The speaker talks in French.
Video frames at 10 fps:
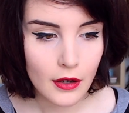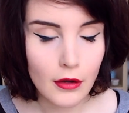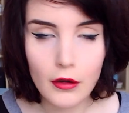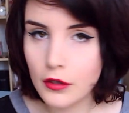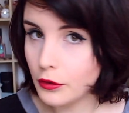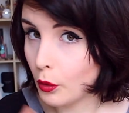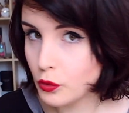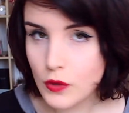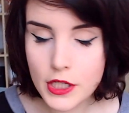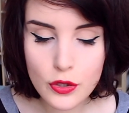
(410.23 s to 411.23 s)
Euh, dans
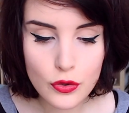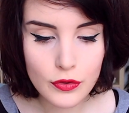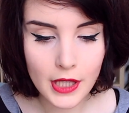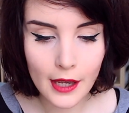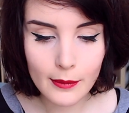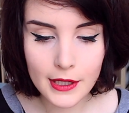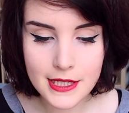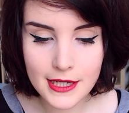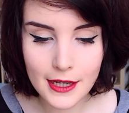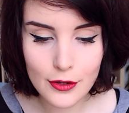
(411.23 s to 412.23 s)
tous les sens du terme et
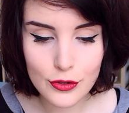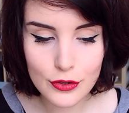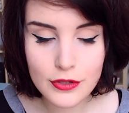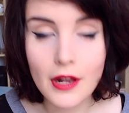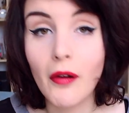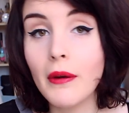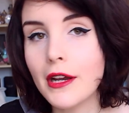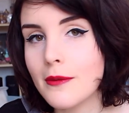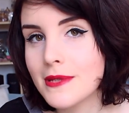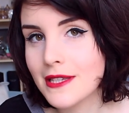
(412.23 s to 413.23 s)
c'est quelque chose alors
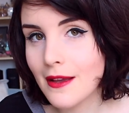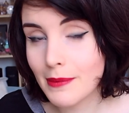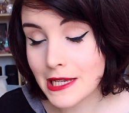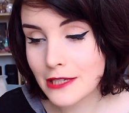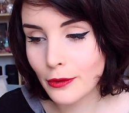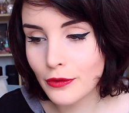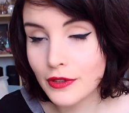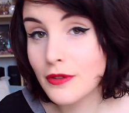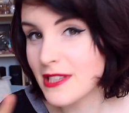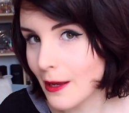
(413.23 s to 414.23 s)
oui comme ça placé dans une
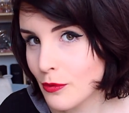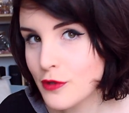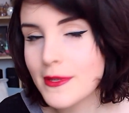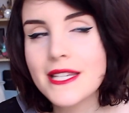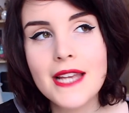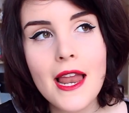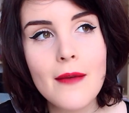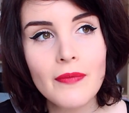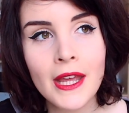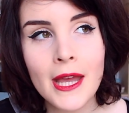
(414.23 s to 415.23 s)
vidéo c'est un peu
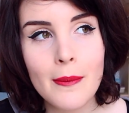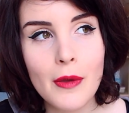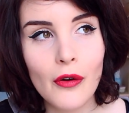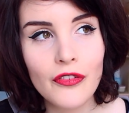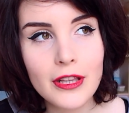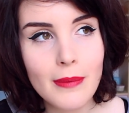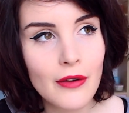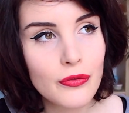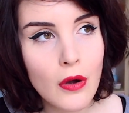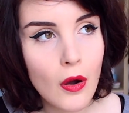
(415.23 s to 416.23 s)
spécial mais en fait
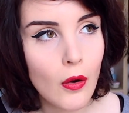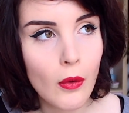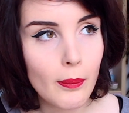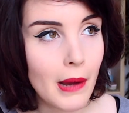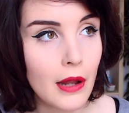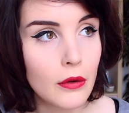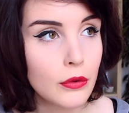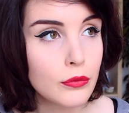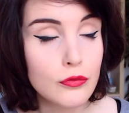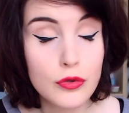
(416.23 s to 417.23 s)
parfois en
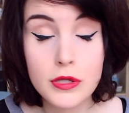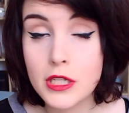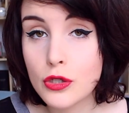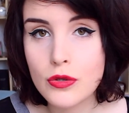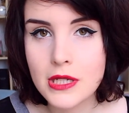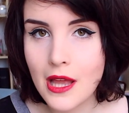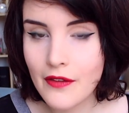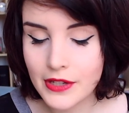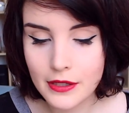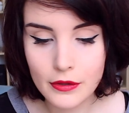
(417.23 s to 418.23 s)
parlant de ces choses là
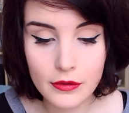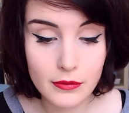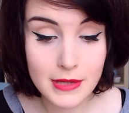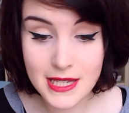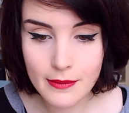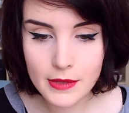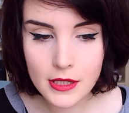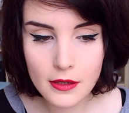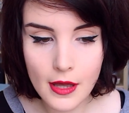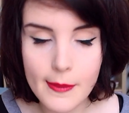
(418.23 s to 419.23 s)
avec euh, mes
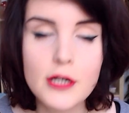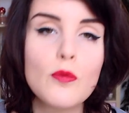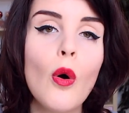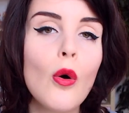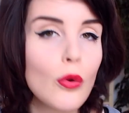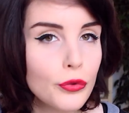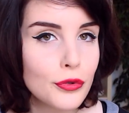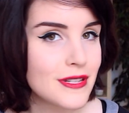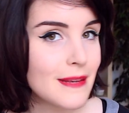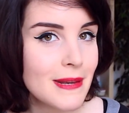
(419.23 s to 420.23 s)
amis eh ben, je me rends compte
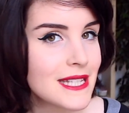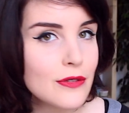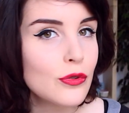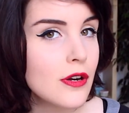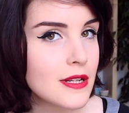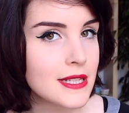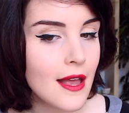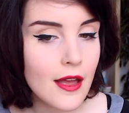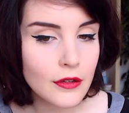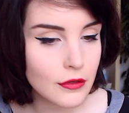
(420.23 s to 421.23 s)
que c'est pas si courant que
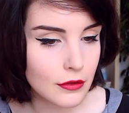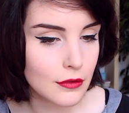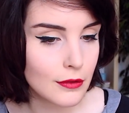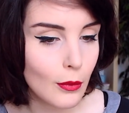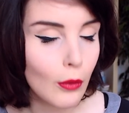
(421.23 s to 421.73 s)
ça que